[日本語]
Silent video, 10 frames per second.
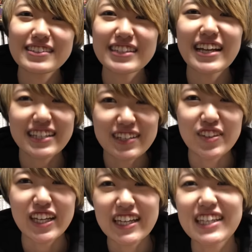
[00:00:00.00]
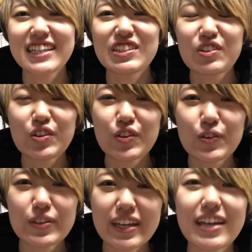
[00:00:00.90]
詐欺みたいな
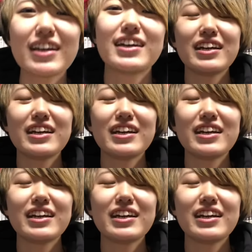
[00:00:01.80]
ので、